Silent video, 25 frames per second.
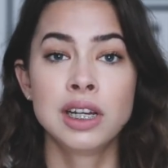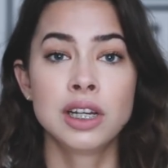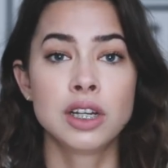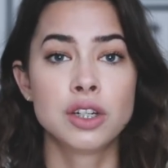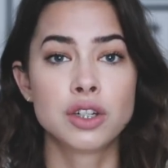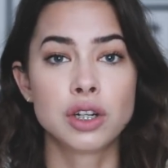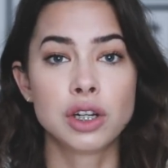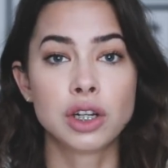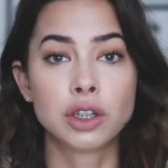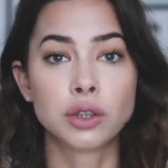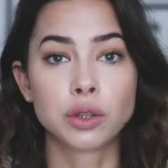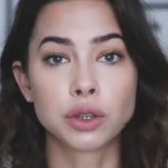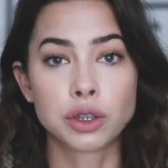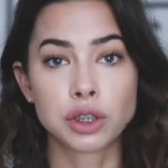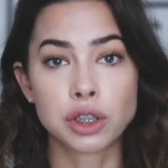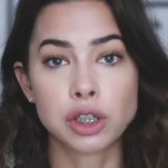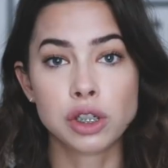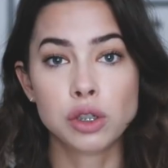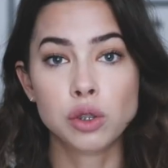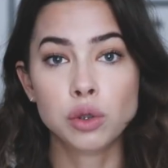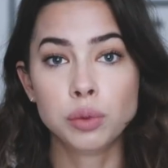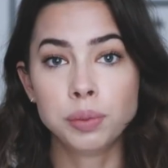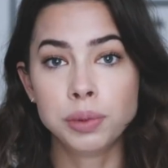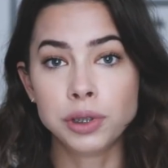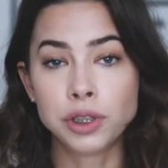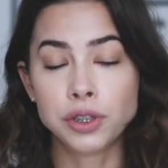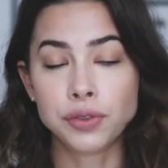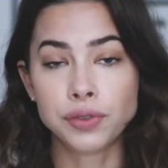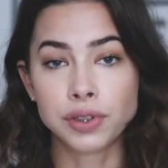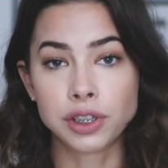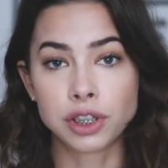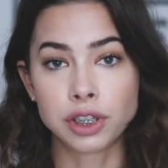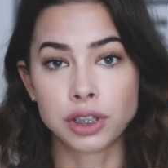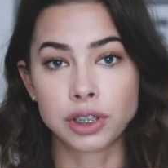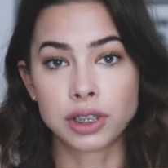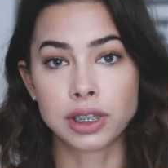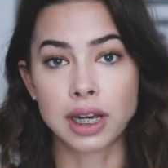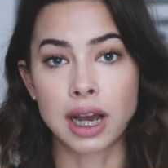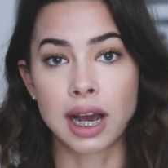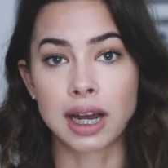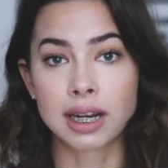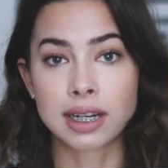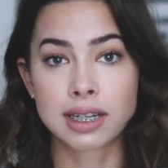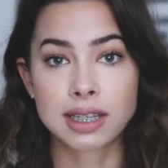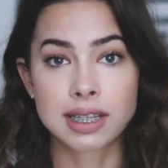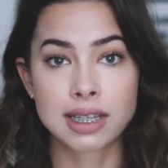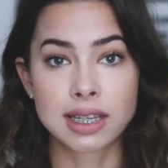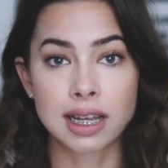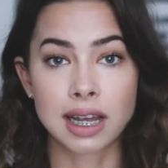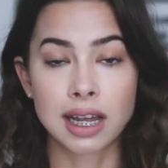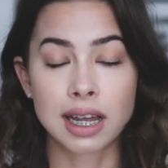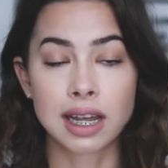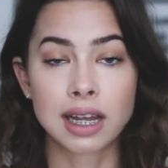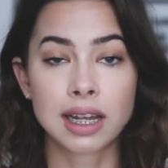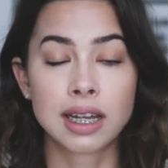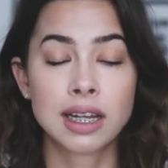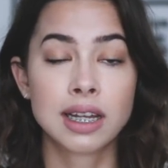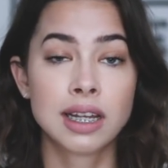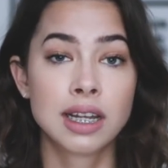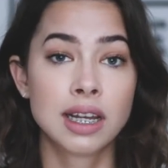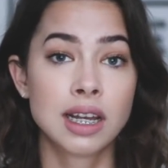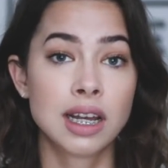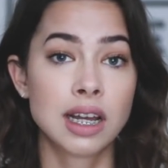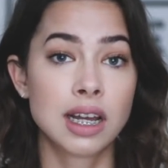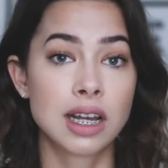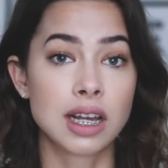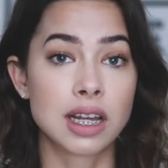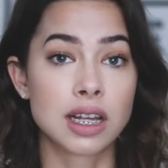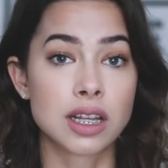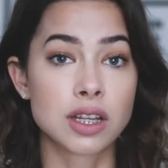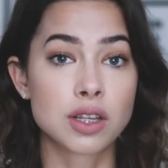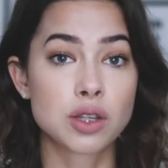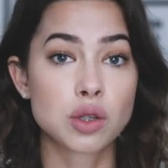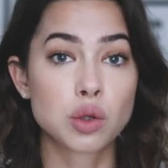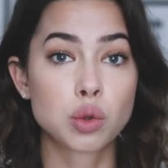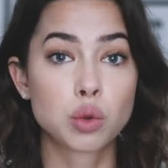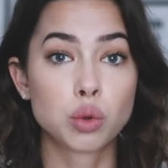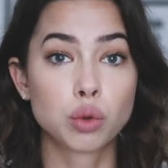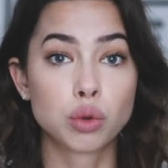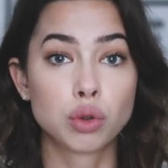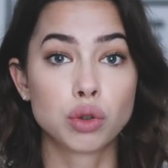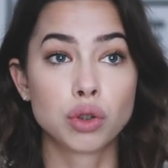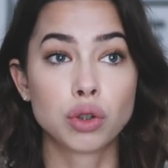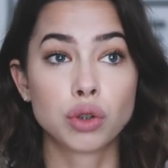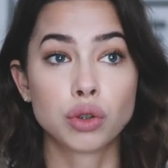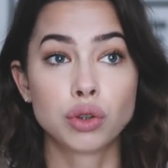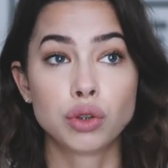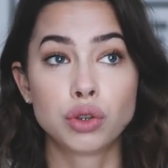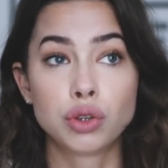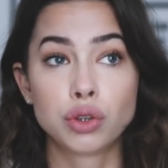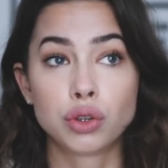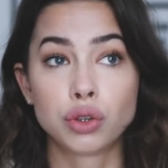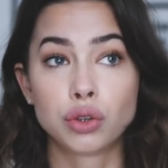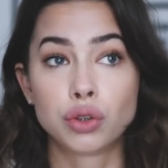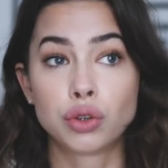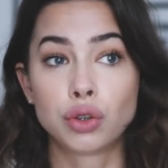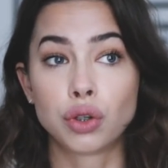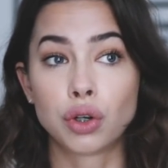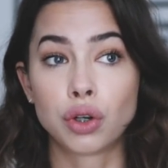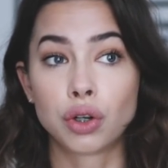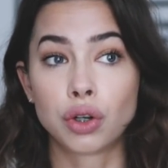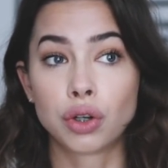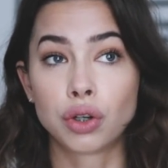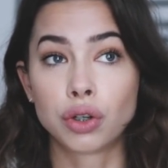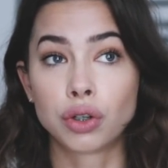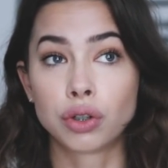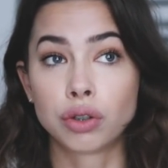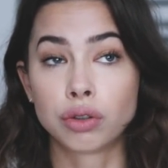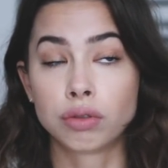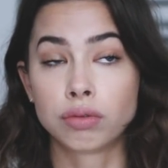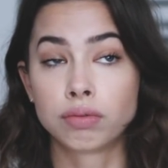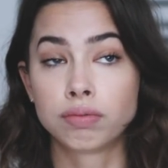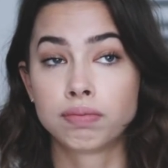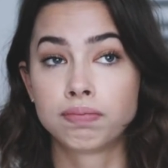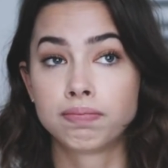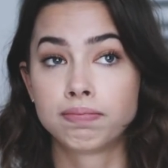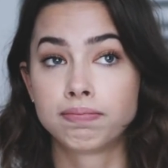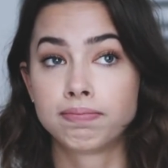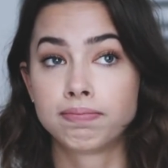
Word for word: Jeżeli ktoś nie lubi ćwiczyć, a chce e, schudnąć, to